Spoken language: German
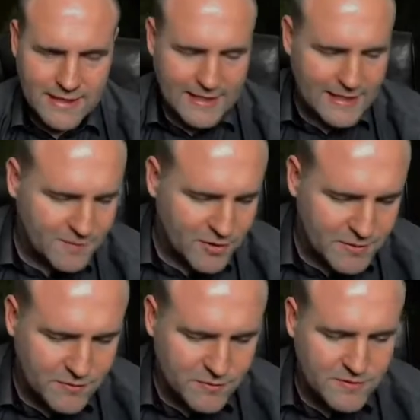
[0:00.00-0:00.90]
Ich habe, glaube
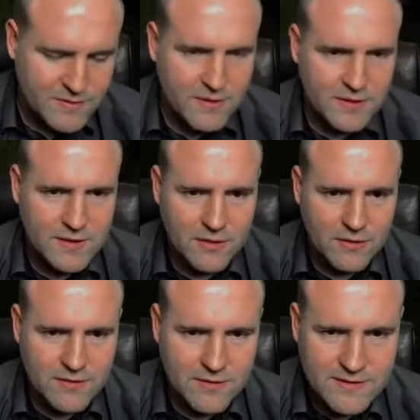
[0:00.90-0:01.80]
ich, uns äh,
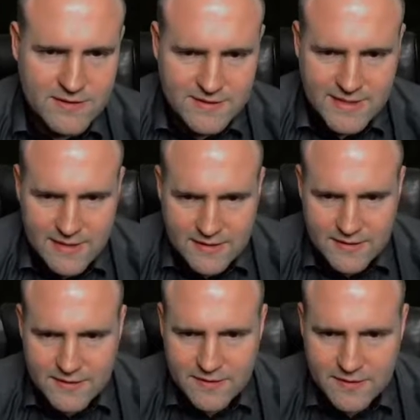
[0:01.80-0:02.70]
auch ein
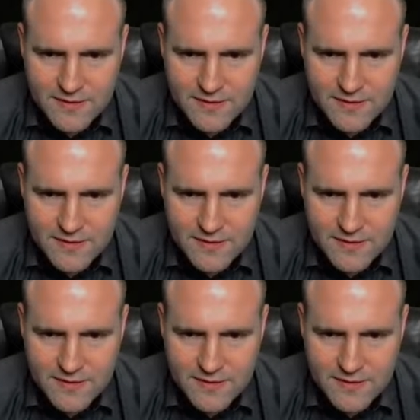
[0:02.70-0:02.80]
Zelt.